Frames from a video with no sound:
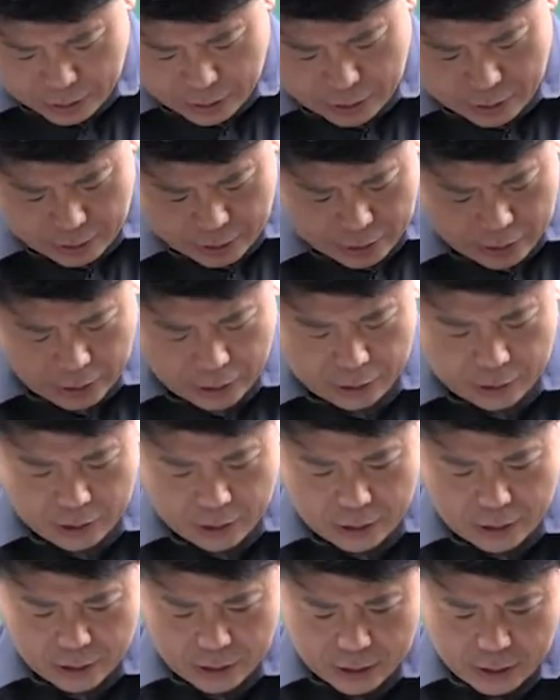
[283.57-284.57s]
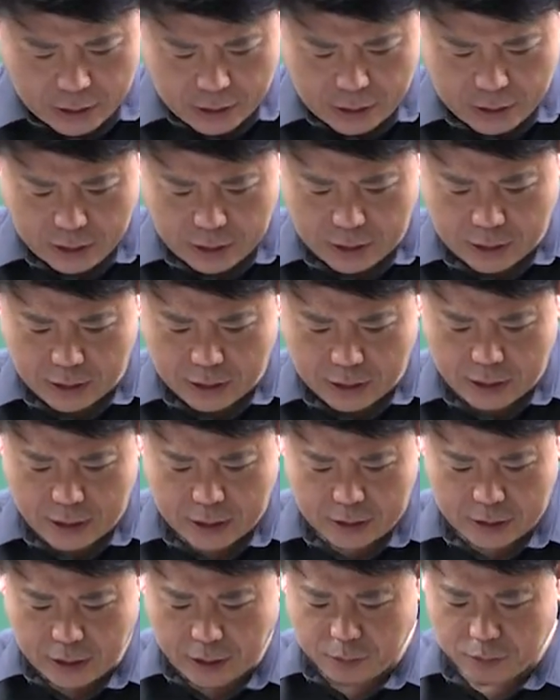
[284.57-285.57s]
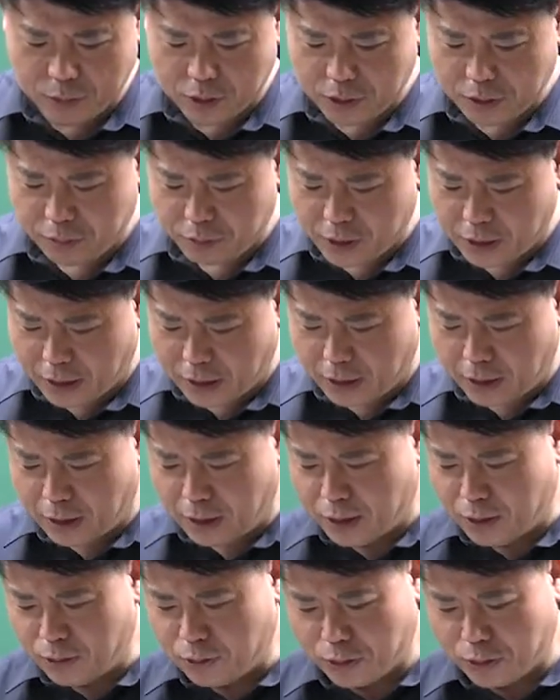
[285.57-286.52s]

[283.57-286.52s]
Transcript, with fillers: 아, 간단하게 3번입니다.